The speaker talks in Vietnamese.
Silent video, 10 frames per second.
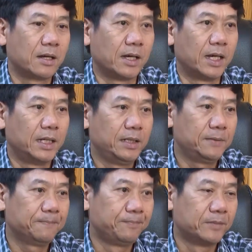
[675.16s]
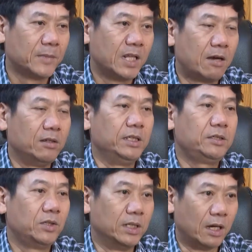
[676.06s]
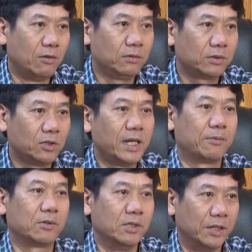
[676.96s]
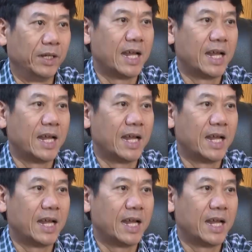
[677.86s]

cái đạo lý truyền thống tốt đẹp của người Việt